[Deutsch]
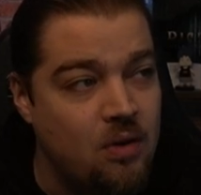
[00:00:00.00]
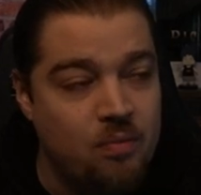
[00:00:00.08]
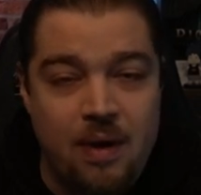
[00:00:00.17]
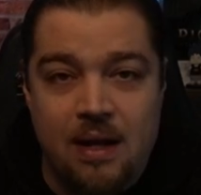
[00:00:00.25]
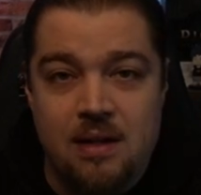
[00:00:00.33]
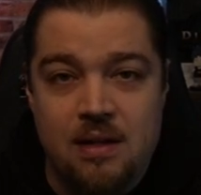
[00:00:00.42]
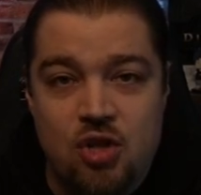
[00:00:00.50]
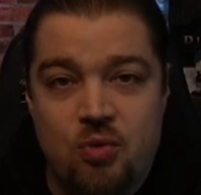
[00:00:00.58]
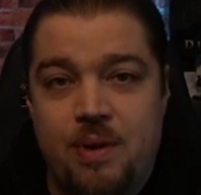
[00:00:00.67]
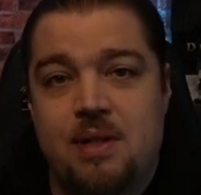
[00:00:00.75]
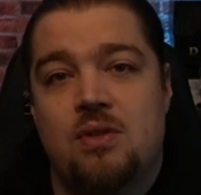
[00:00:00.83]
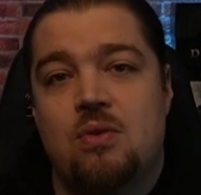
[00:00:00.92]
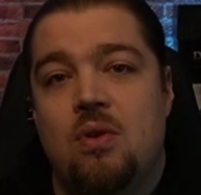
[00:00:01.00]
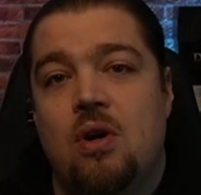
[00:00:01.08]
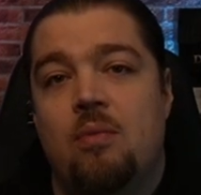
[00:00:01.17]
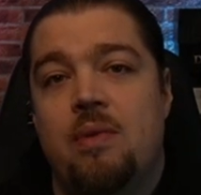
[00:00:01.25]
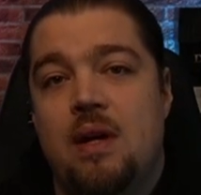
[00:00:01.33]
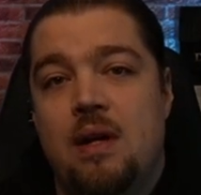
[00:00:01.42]
um an die Splitter zu
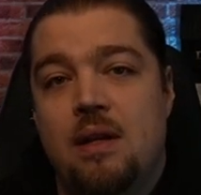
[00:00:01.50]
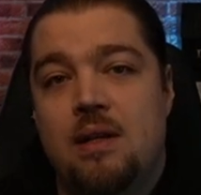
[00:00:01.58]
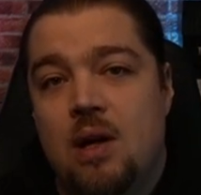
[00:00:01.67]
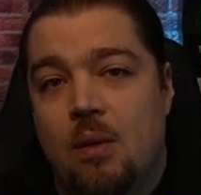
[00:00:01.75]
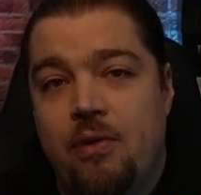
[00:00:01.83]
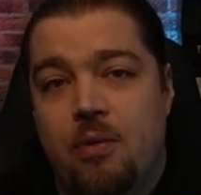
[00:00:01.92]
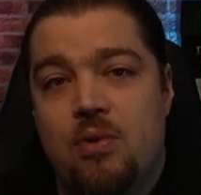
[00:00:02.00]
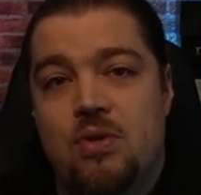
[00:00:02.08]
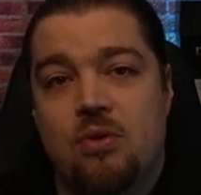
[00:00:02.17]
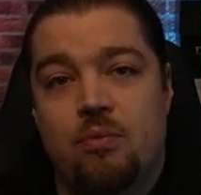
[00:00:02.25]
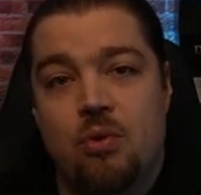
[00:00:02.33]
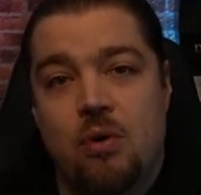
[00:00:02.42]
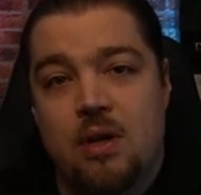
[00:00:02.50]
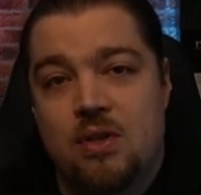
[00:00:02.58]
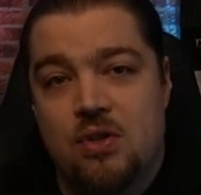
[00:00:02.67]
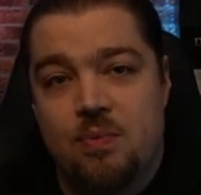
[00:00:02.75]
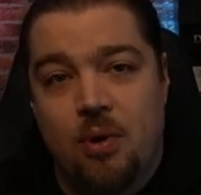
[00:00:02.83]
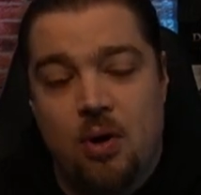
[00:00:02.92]
kommen, die ihr opfern müsst, um Duriel
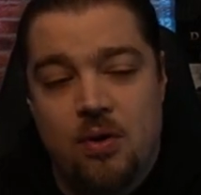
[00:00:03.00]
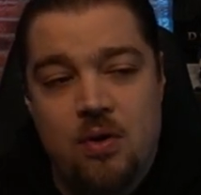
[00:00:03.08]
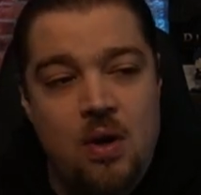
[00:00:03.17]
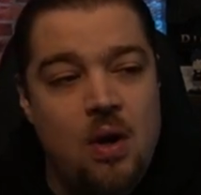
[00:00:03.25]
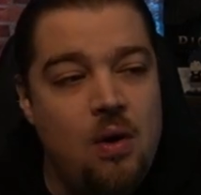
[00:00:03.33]
zu spawnen.